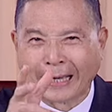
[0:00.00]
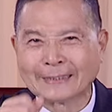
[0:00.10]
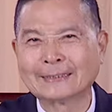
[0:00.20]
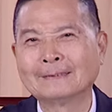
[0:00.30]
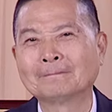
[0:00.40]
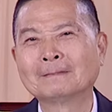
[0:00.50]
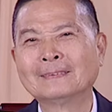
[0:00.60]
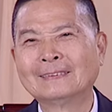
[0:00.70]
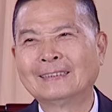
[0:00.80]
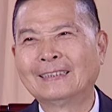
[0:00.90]
一次，
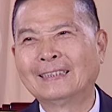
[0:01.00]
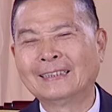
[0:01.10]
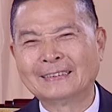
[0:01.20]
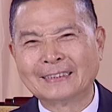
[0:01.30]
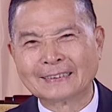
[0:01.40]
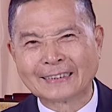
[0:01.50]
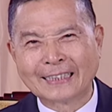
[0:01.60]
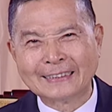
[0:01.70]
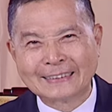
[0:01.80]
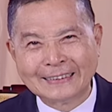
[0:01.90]
那个警察
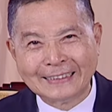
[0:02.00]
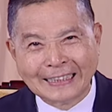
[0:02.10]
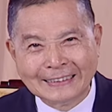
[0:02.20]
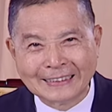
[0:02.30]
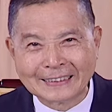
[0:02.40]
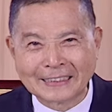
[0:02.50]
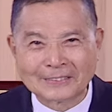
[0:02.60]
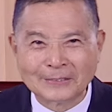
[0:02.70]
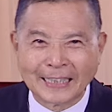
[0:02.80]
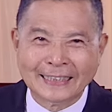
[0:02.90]
一气，年轻的也
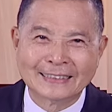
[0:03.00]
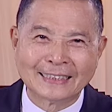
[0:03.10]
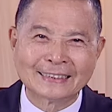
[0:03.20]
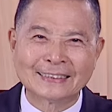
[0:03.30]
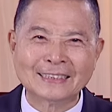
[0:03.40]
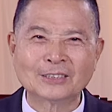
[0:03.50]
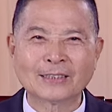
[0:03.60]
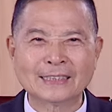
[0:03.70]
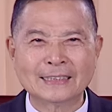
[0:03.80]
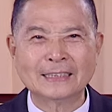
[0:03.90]
是年轻气壮，
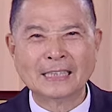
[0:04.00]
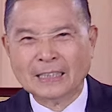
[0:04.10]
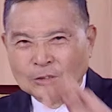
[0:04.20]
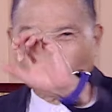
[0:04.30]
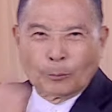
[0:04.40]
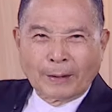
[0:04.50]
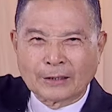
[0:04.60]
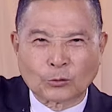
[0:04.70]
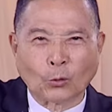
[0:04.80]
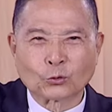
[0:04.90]
一气就把
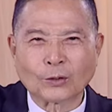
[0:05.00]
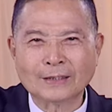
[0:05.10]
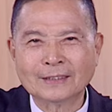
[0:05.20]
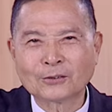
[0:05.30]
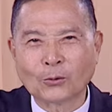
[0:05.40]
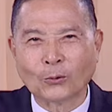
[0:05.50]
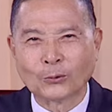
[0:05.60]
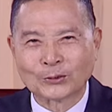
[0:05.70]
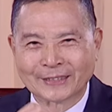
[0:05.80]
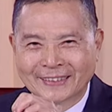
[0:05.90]
过摔、
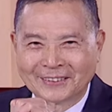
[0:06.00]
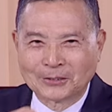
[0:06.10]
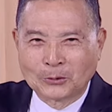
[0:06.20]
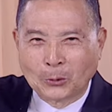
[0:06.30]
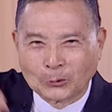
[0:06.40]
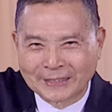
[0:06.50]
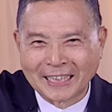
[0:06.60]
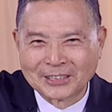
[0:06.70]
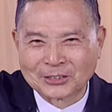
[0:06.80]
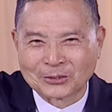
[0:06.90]
过过
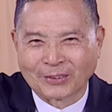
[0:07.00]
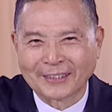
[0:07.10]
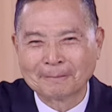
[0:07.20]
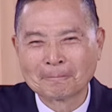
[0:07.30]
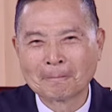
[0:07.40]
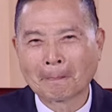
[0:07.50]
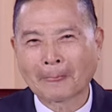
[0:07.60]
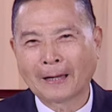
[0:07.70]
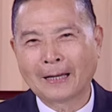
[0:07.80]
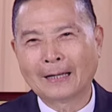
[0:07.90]
前摔，
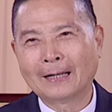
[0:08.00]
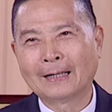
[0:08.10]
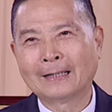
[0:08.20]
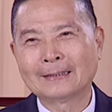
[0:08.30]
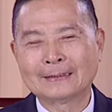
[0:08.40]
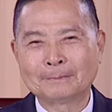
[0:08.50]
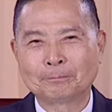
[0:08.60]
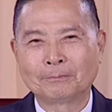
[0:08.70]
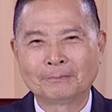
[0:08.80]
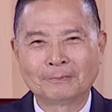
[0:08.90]
啊。
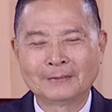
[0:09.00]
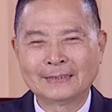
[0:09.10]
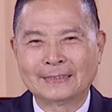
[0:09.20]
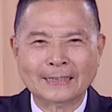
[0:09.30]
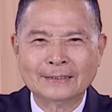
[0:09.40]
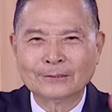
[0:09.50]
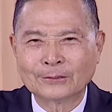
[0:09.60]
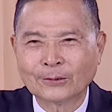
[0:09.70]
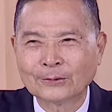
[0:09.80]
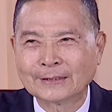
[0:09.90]
亲子
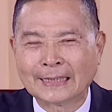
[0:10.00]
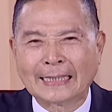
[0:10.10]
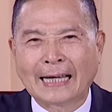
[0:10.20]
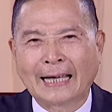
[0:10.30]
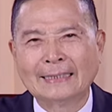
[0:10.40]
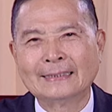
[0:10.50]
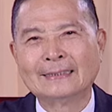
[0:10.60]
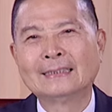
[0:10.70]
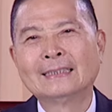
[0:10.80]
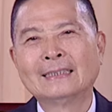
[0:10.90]
就新开的，
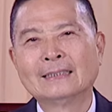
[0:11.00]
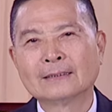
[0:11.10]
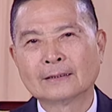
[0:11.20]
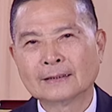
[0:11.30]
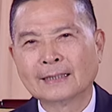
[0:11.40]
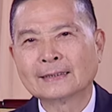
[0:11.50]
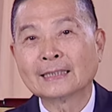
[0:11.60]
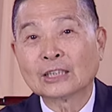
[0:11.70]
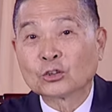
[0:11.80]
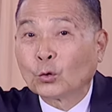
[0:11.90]
因为现
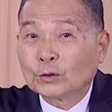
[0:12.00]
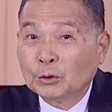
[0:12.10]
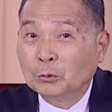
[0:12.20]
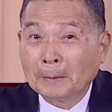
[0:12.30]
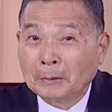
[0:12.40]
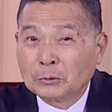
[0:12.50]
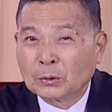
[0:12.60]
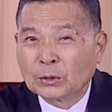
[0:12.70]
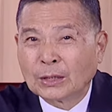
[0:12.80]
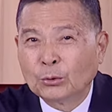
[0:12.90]
在手机方面很多
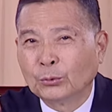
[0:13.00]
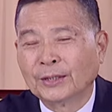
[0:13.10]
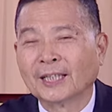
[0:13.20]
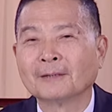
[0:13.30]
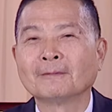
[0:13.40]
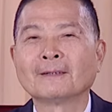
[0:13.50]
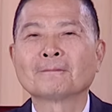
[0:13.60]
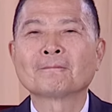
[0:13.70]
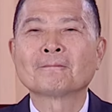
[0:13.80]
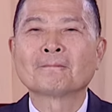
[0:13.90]
人在露营嘛，
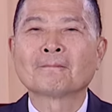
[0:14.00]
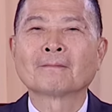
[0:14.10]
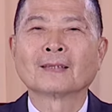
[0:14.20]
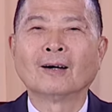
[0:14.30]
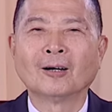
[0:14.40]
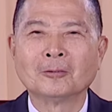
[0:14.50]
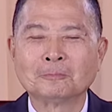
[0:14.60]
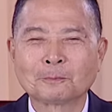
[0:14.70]
好，